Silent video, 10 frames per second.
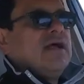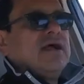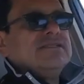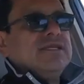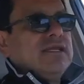
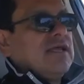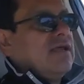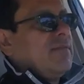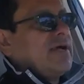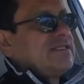Así
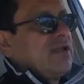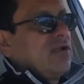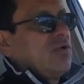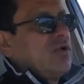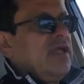que más
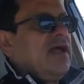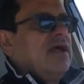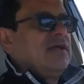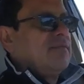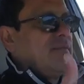
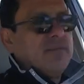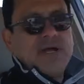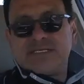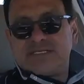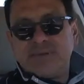tecnología,
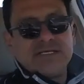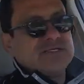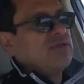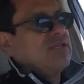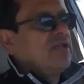más
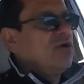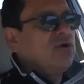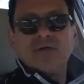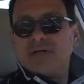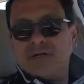espacio
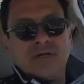interior,